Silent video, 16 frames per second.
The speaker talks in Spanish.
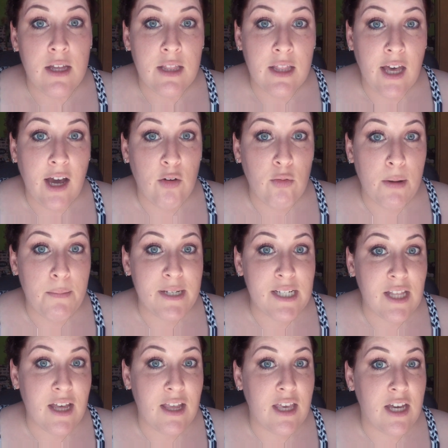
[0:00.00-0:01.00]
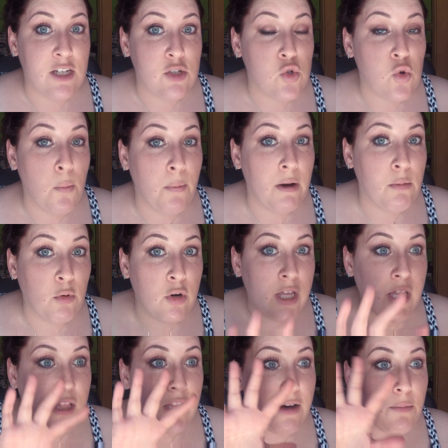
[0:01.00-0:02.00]
deja una pestaña súper
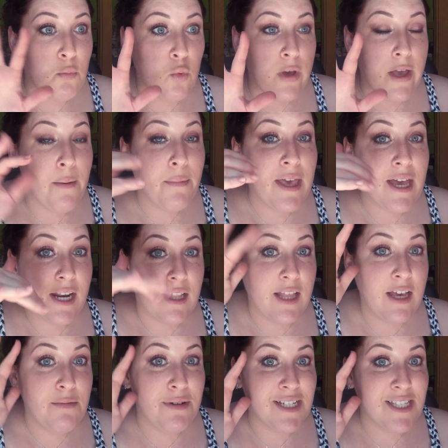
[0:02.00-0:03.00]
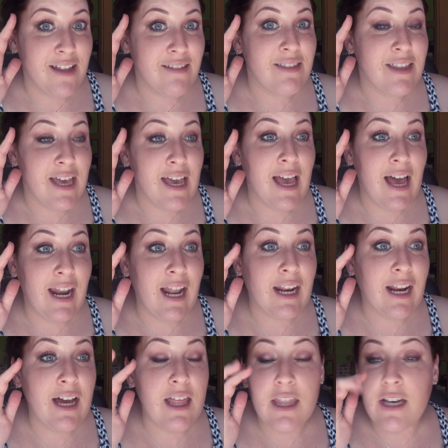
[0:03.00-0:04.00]
bonita, muy abierta y bastante
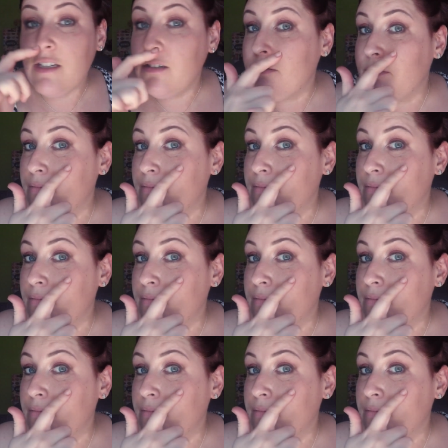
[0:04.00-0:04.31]
alargada,